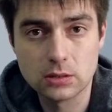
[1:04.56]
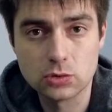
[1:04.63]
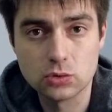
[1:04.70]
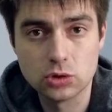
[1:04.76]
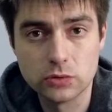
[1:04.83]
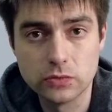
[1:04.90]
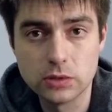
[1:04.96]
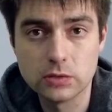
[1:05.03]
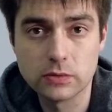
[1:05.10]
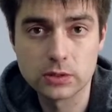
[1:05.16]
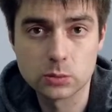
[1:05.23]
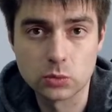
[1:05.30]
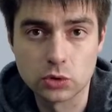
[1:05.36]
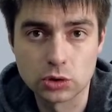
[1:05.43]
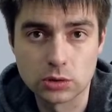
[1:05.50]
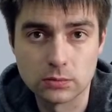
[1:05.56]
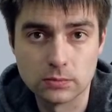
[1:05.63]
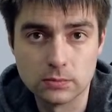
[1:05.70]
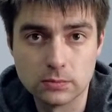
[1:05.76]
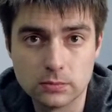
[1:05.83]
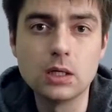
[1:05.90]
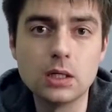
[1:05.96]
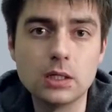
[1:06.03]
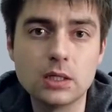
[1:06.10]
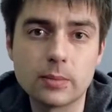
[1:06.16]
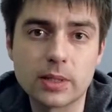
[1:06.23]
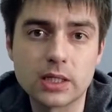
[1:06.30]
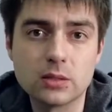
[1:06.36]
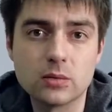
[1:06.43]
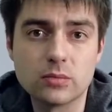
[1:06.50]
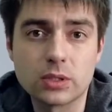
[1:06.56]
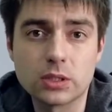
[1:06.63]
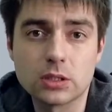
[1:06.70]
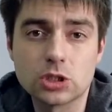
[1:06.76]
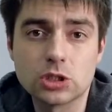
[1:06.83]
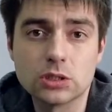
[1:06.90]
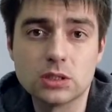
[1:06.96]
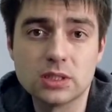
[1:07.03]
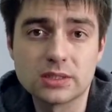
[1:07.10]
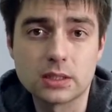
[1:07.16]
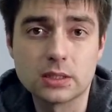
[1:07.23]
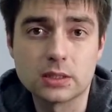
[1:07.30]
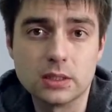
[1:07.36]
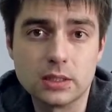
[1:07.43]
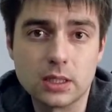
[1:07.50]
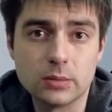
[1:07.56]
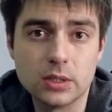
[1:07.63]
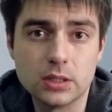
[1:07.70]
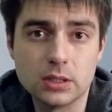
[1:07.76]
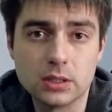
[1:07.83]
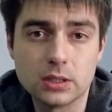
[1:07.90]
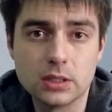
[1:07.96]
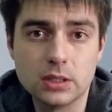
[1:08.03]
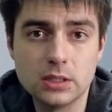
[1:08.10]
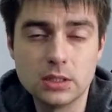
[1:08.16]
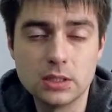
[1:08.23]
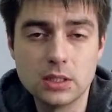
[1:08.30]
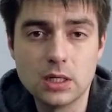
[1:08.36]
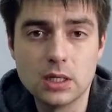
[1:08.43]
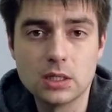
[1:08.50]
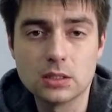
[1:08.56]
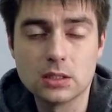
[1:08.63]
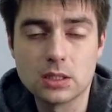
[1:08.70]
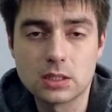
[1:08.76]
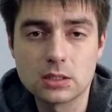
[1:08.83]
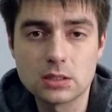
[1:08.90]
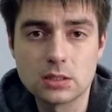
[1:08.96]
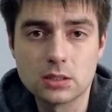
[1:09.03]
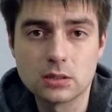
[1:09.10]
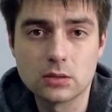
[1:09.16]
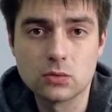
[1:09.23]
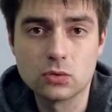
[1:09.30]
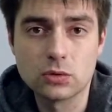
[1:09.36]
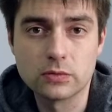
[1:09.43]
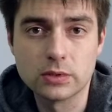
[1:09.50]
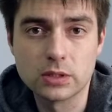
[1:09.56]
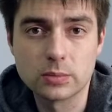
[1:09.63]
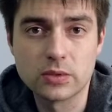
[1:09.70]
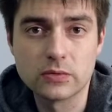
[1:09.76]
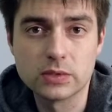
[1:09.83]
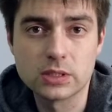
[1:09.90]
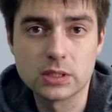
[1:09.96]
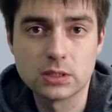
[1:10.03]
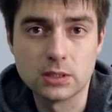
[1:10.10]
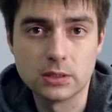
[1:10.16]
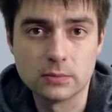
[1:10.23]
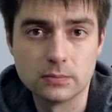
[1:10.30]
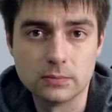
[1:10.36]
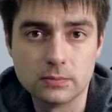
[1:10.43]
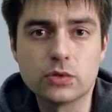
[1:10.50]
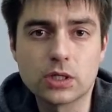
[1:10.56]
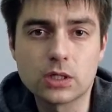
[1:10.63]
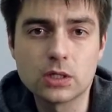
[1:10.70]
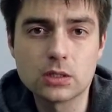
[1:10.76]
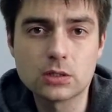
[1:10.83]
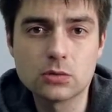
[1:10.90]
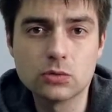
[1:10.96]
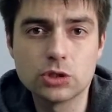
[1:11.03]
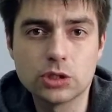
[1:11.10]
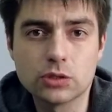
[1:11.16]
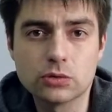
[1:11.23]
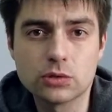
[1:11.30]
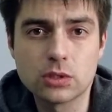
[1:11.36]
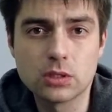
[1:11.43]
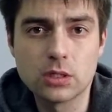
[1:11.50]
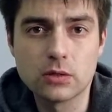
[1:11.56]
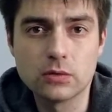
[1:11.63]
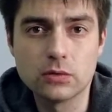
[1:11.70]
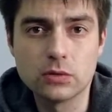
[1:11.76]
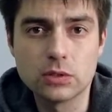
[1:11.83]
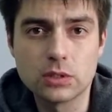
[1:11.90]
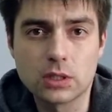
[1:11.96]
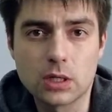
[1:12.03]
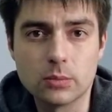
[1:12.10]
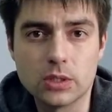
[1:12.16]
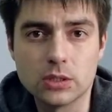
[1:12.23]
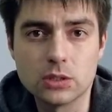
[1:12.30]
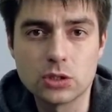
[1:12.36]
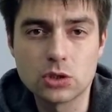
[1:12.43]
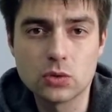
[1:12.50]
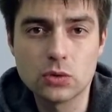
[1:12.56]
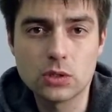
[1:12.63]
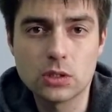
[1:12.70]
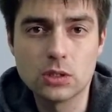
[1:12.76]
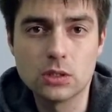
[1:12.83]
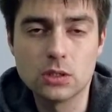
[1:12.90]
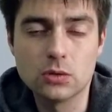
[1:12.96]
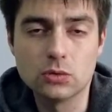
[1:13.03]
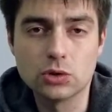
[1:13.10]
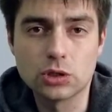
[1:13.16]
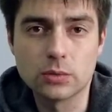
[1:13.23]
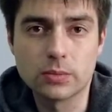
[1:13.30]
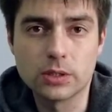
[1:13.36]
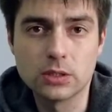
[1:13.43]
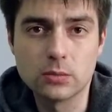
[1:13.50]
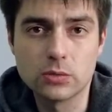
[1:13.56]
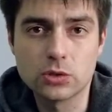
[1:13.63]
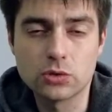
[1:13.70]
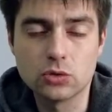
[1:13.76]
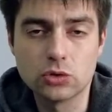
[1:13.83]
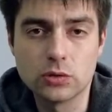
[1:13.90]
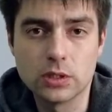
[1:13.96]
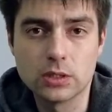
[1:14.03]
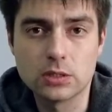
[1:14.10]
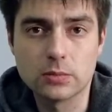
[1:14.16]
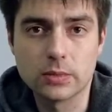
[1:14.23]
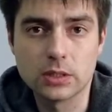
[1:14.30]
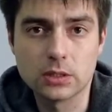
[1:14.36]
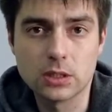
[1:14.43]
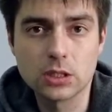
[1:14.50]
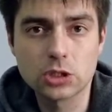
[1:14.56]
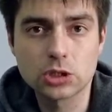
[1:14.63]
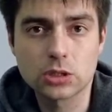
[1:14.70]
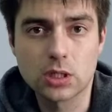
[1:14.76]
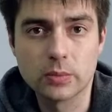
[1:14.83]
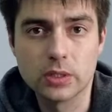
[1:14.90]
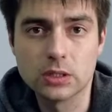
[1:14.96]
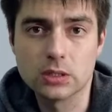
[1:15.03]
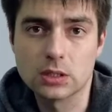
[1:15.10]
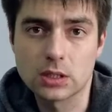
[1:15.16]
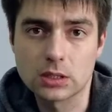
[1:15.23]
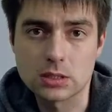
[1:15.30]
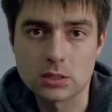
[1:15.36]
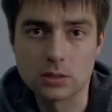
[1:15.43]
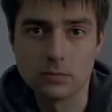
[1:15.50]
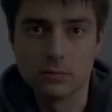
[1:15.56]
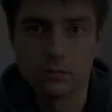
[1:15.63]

осуществить невозможно, или необходимо проложить несколько кабельных линий на разных уровнях по высоте. В таких случаях устанавливаются кабельные стойки и уже по ним осуществляется монтаж кабельной трассы.